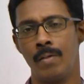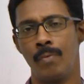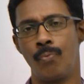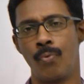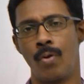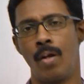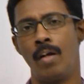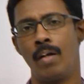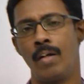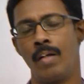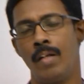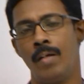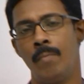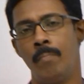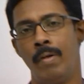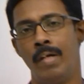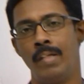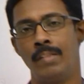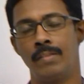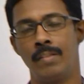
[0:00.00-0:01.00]
ஃப்ராகில் uh,
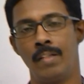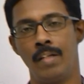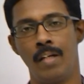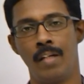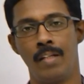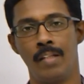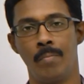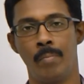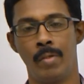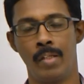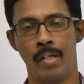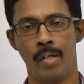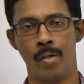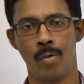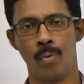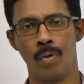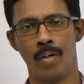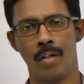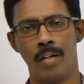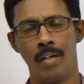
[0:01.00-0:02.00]
பேர்ட்ஸில் எந்த மாதிரி
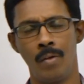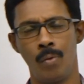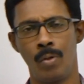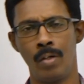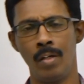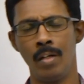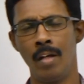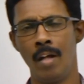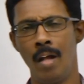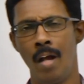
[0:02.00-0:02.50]
இருக்குன்ற ஒரு